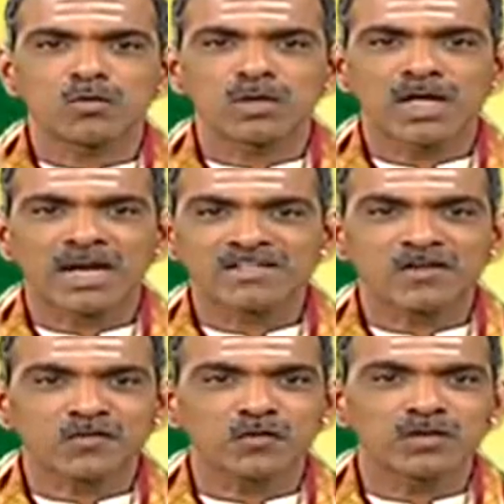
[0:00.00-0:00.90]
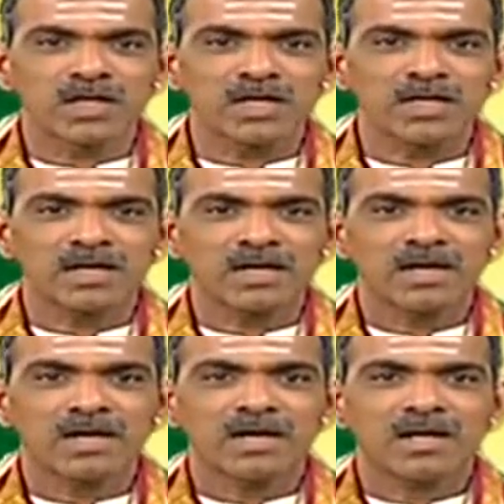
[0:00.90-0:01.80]
ఉన్న రజస్సు ఉందే
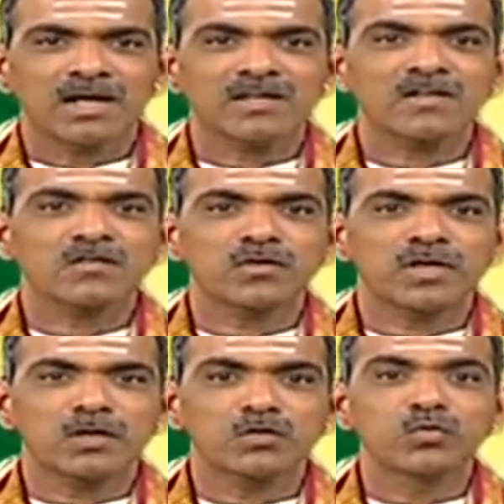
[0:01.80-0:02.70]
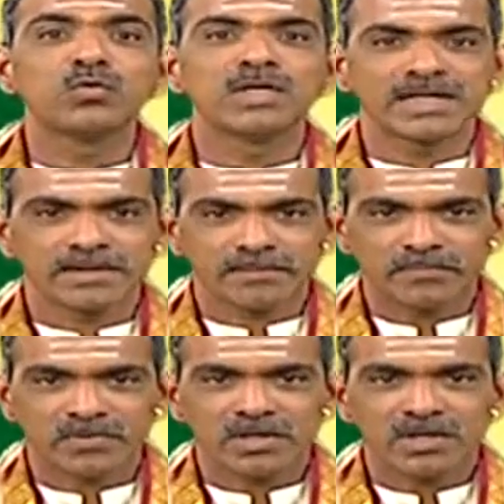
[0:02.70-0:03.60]
రజస్సు అంటే ధూళి
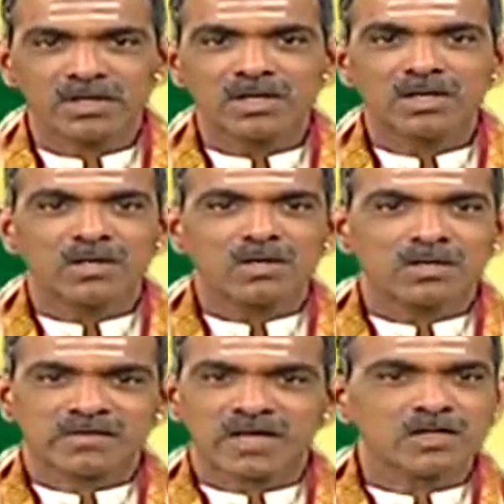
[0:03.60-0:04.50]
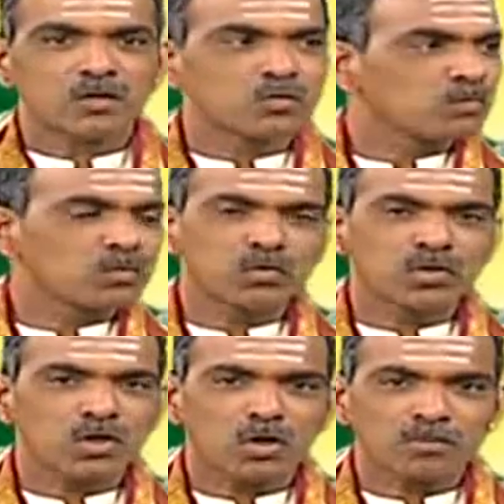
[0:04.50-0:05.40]
సహజంగా దుమ్ము
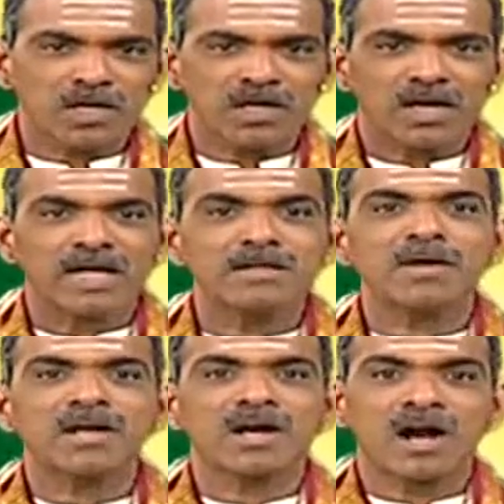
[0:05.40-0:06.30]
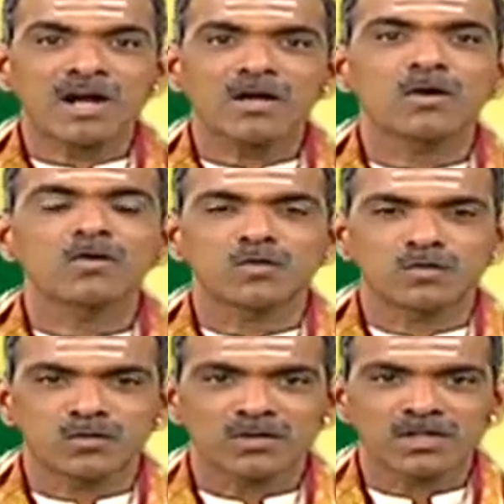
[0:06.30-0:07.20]
ఉంటుందిగా లోపల అది మన కాళ్ళకు
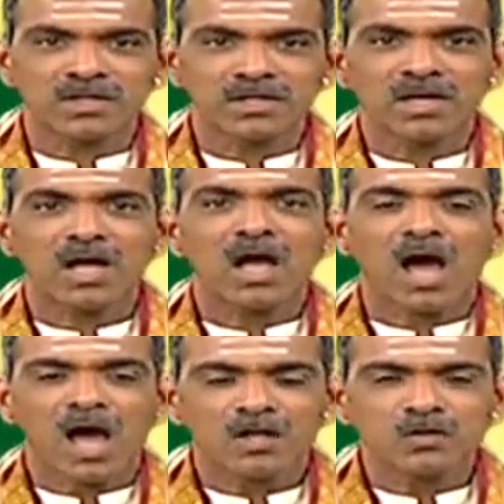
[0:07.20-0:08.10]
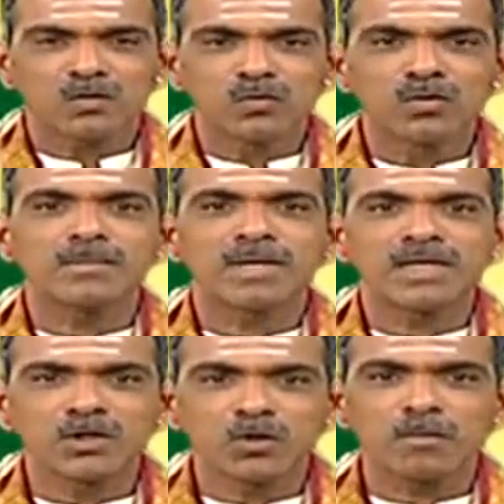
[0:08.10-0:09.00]
అంటుకుంటుంది ఆ ధూళి మన
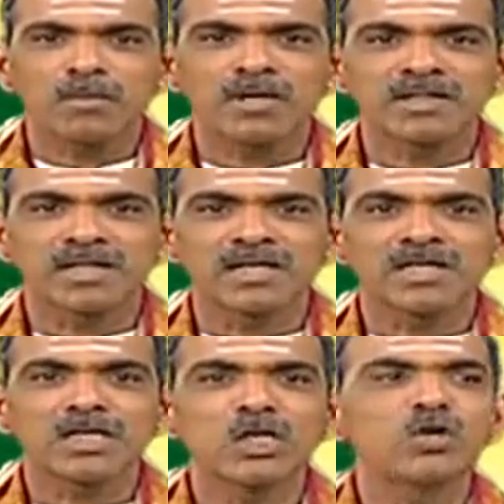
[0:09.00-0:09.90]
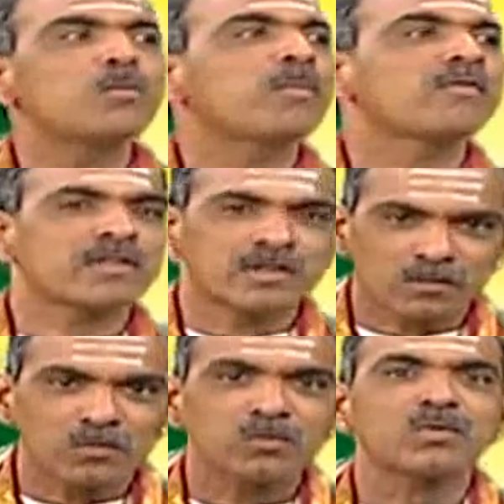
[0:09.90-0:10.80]
ఇంట్లో పడితే ఇల్లు పవిత్రం
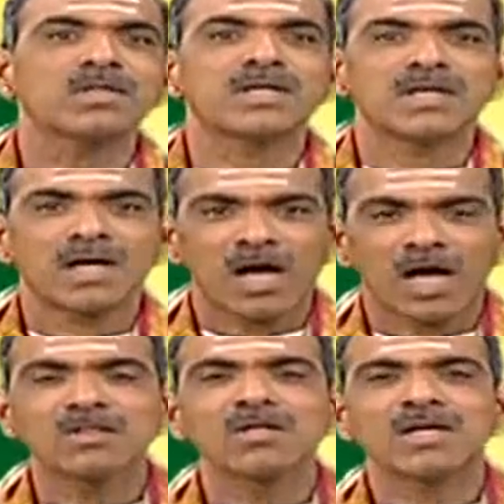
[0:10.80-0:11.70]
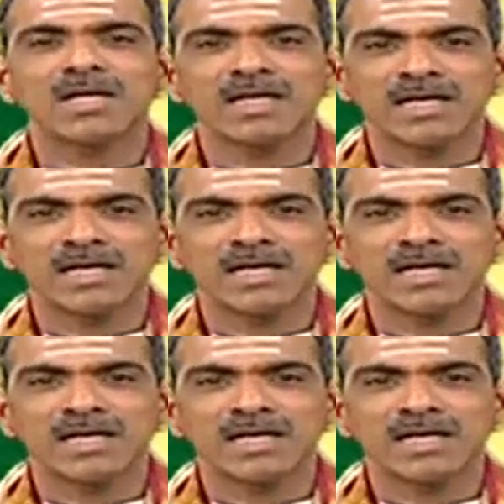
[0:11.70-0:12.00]
అవుతుంది అందుకనే